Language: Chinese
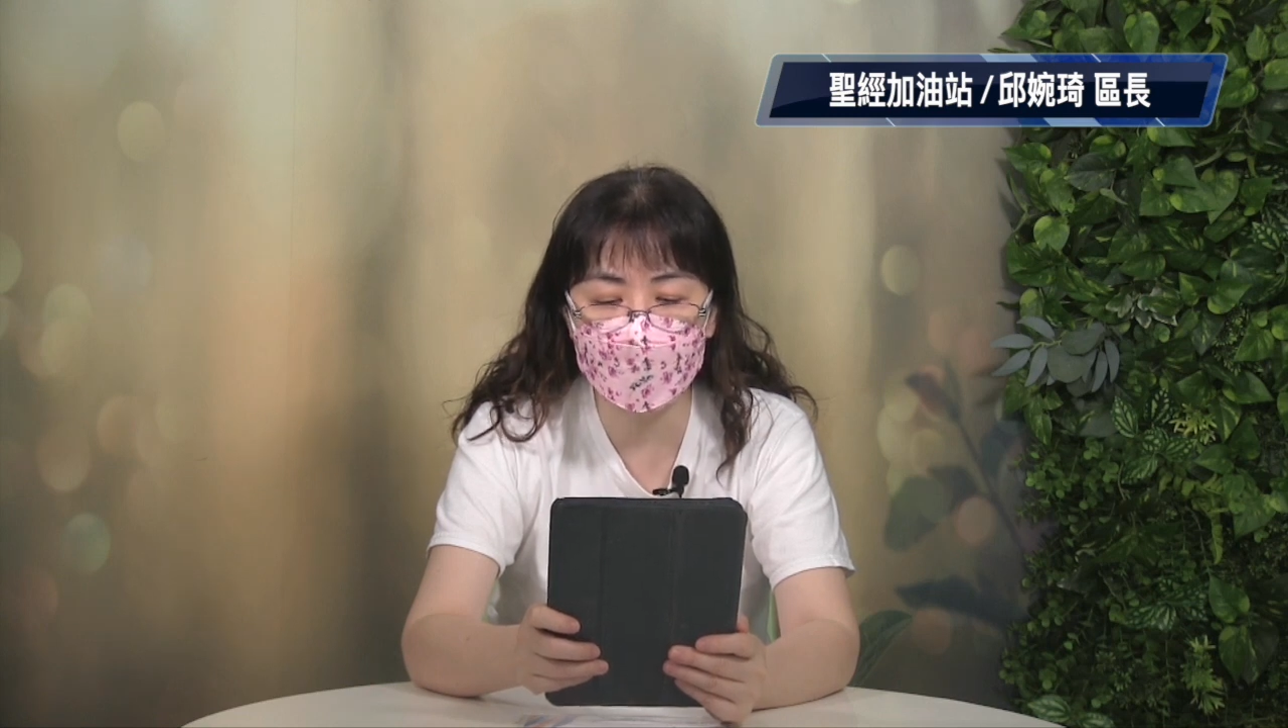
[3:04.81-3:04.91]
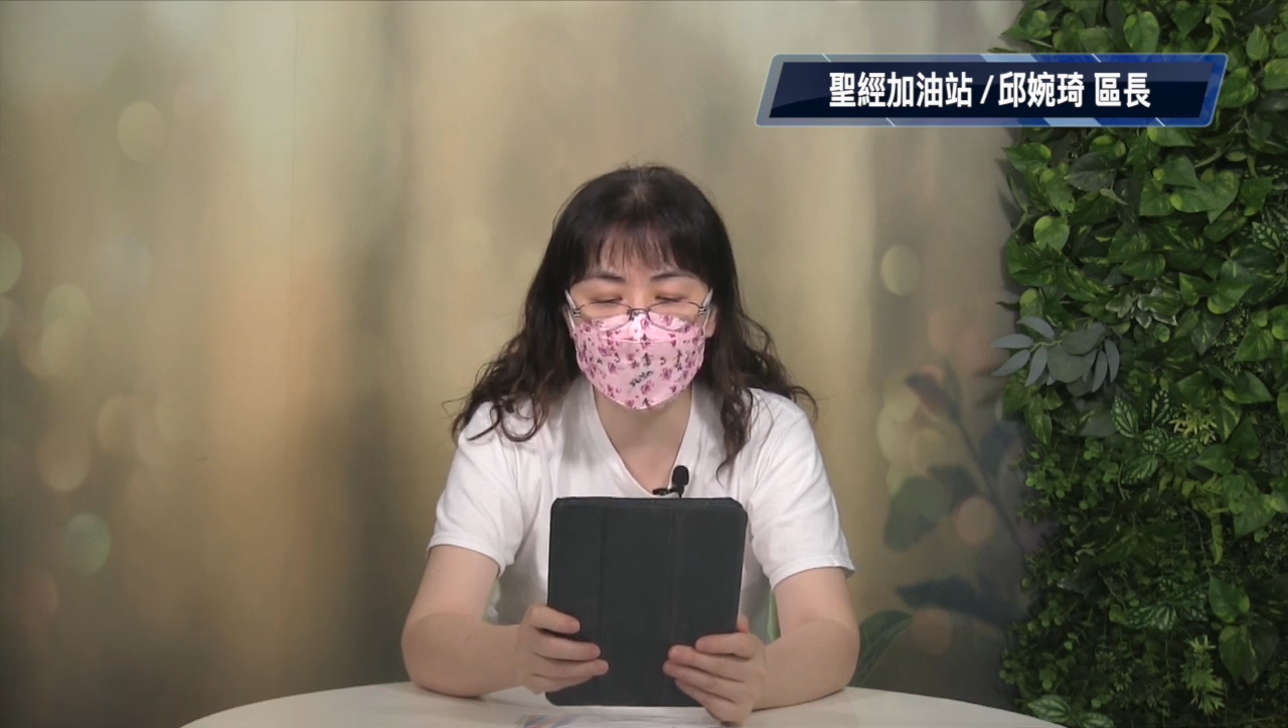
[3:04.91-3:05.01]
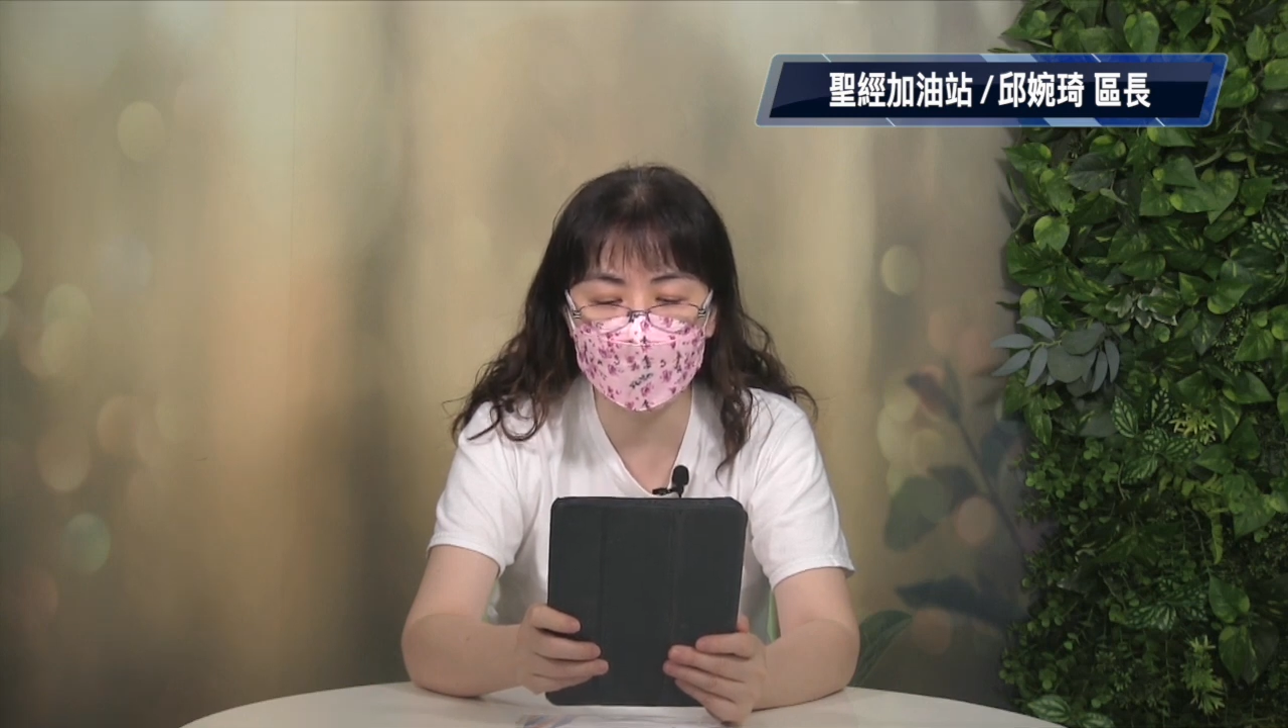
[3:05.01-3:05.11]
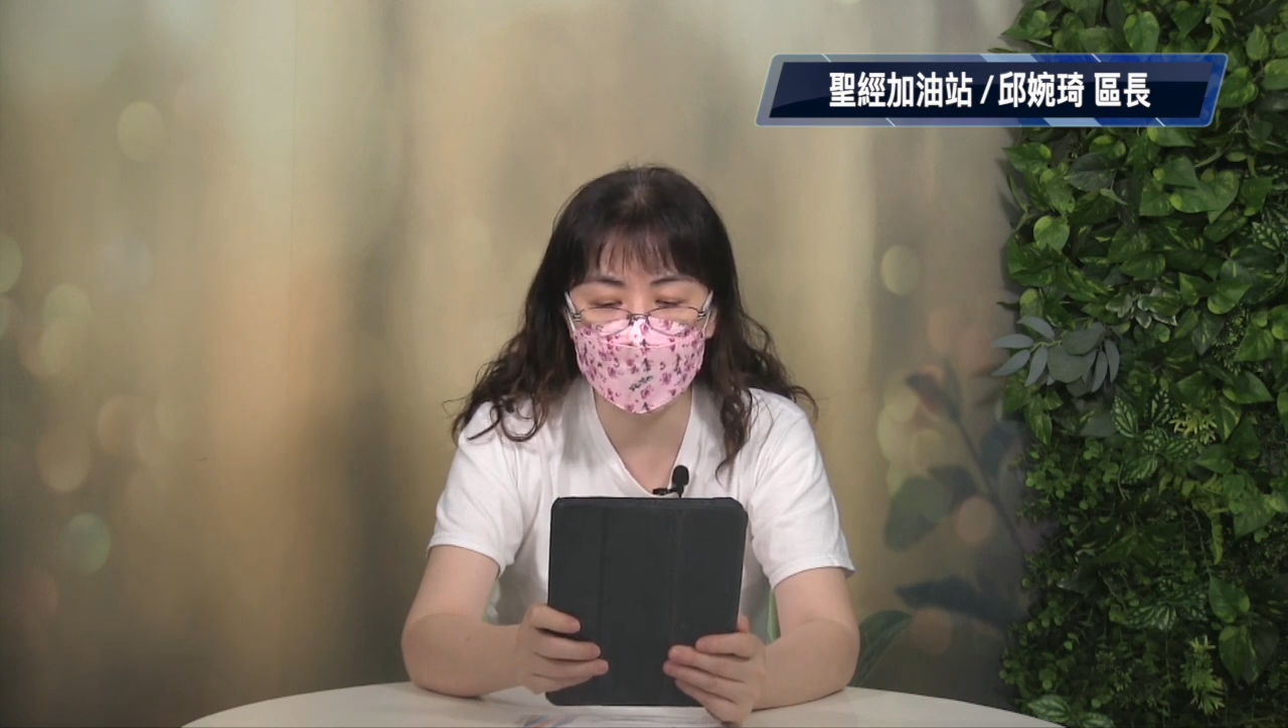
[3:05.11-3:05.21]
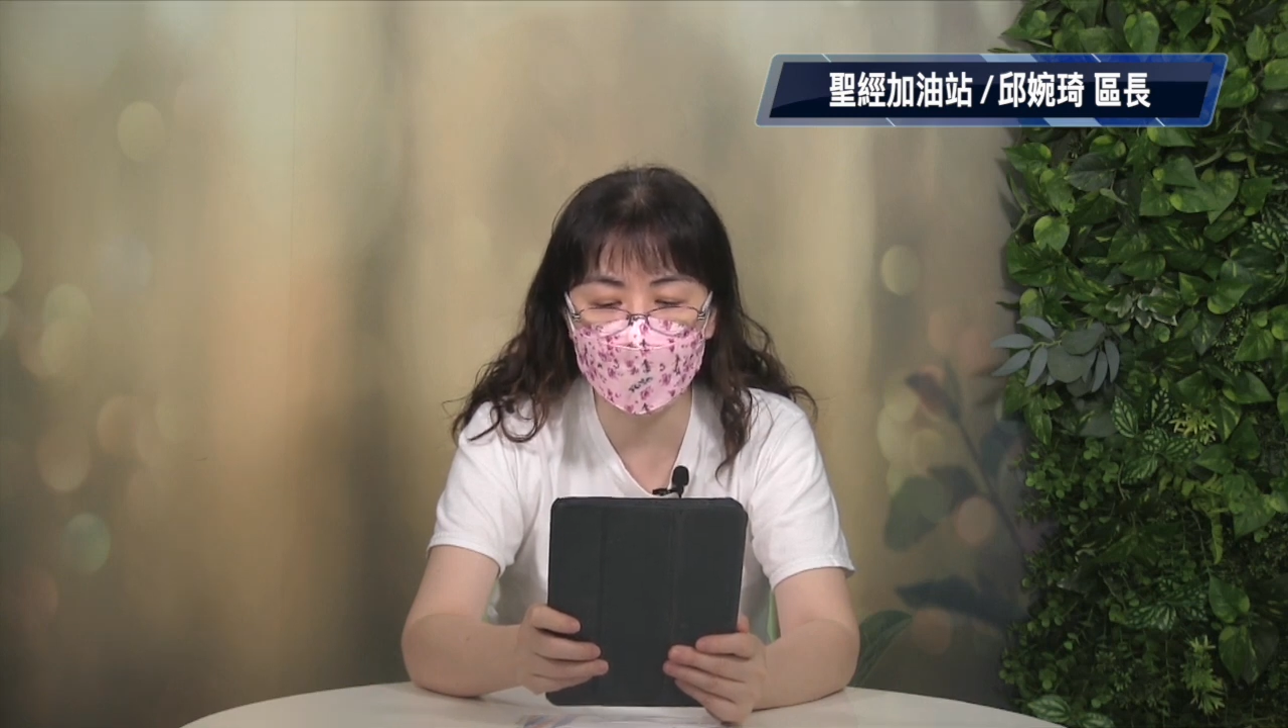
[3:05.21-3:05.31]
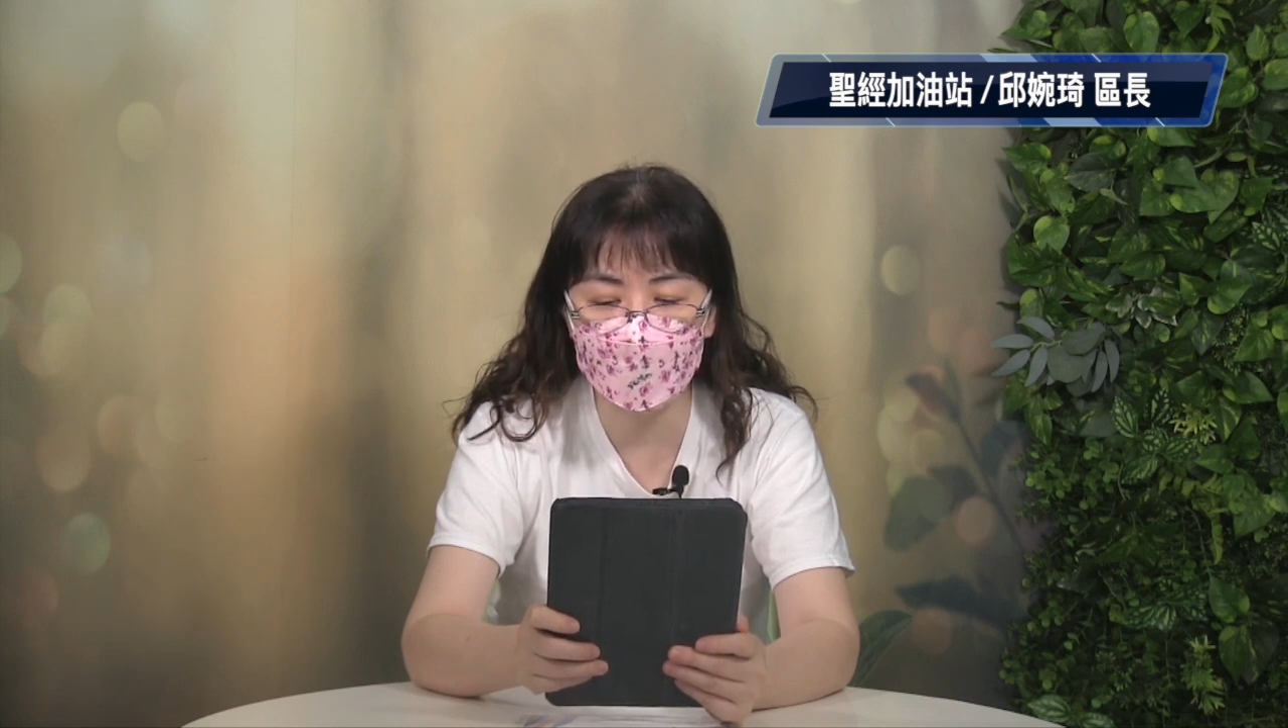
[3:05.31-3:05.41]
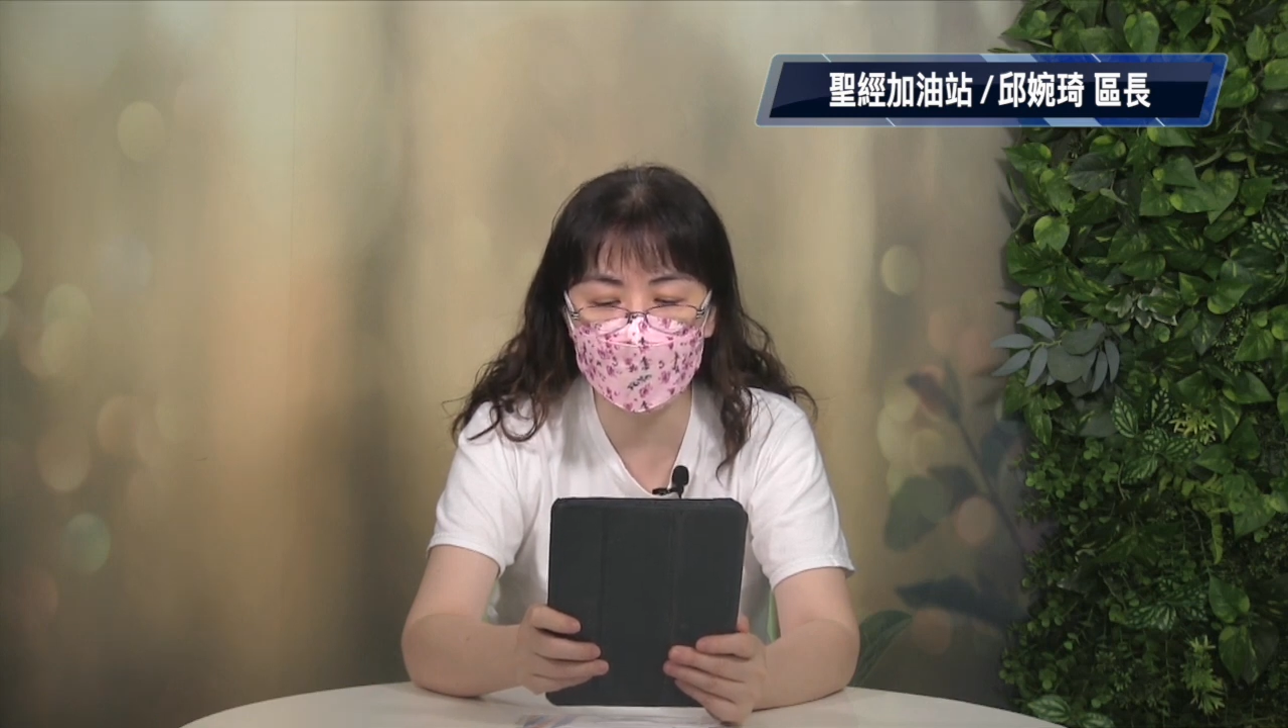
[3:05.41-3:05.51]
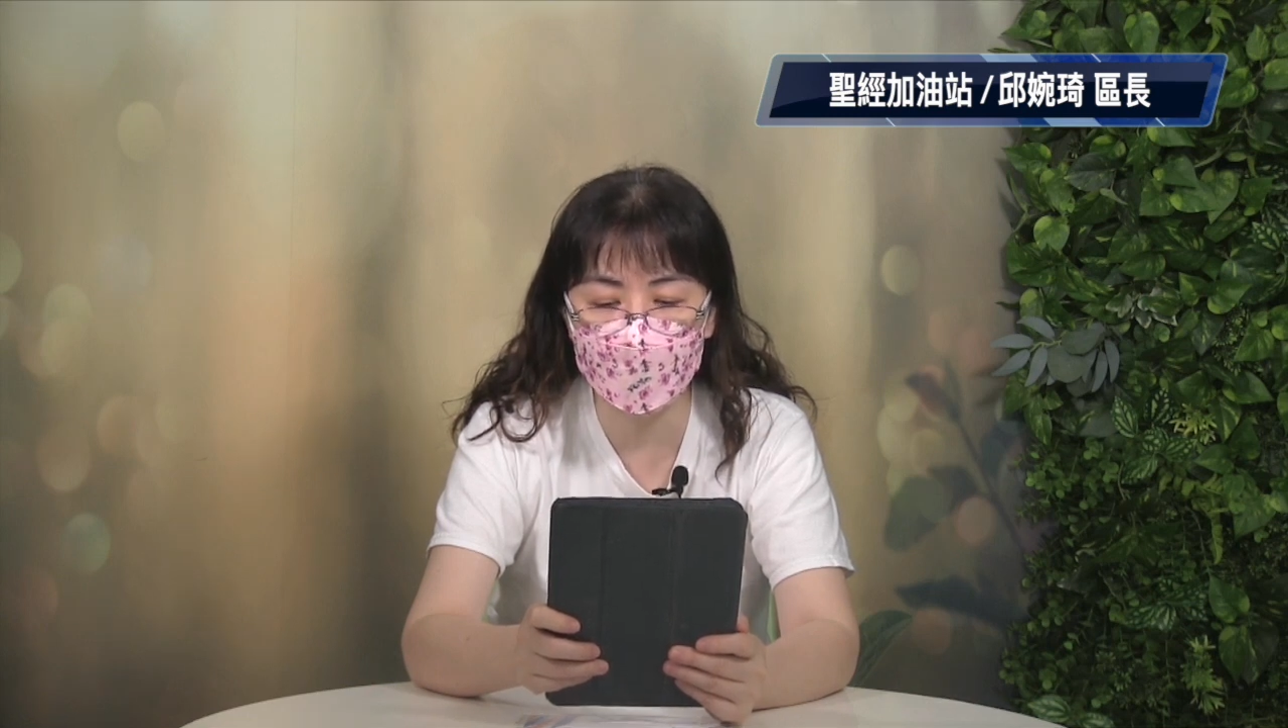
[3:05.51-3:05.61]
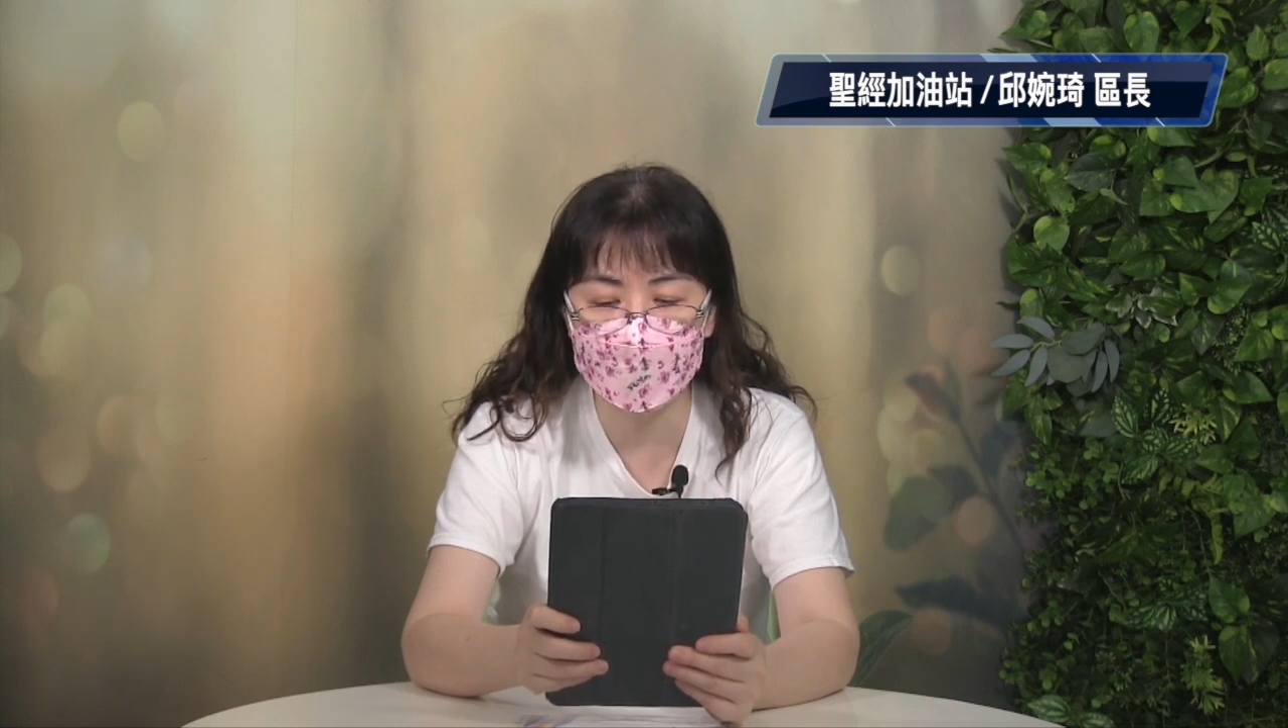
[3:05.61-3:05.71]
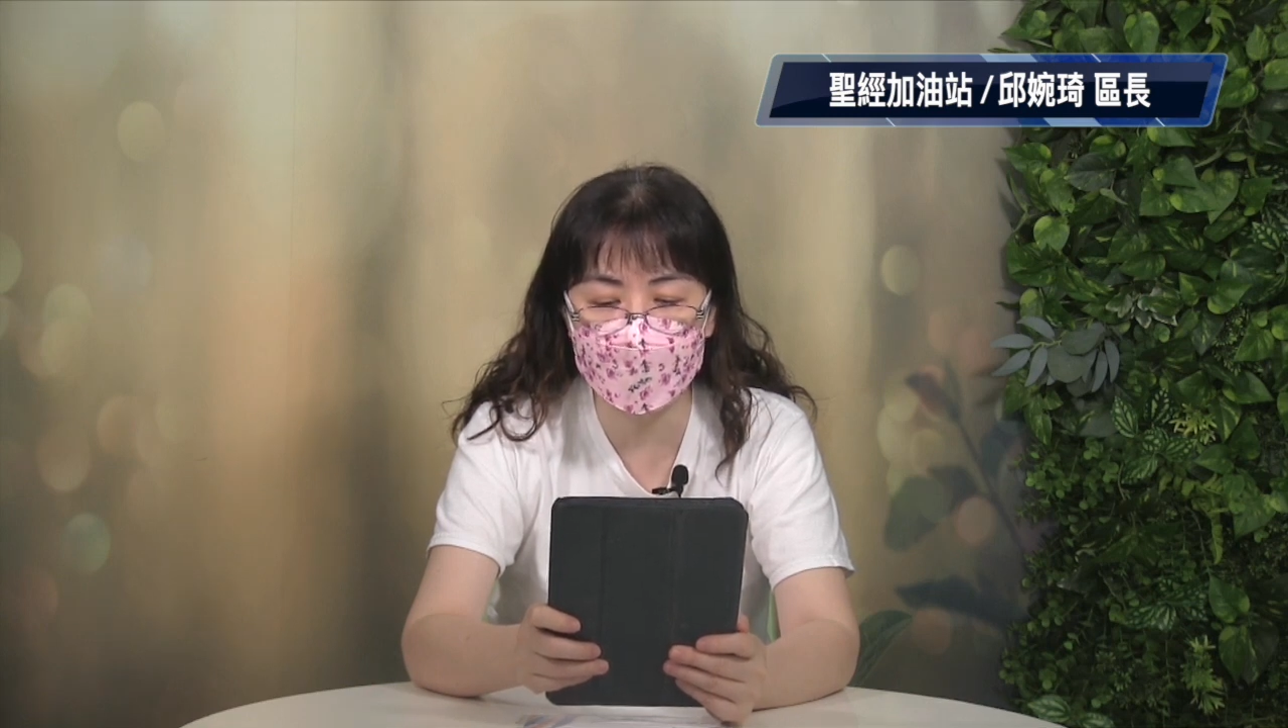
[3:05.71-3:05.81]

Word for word: 他们有所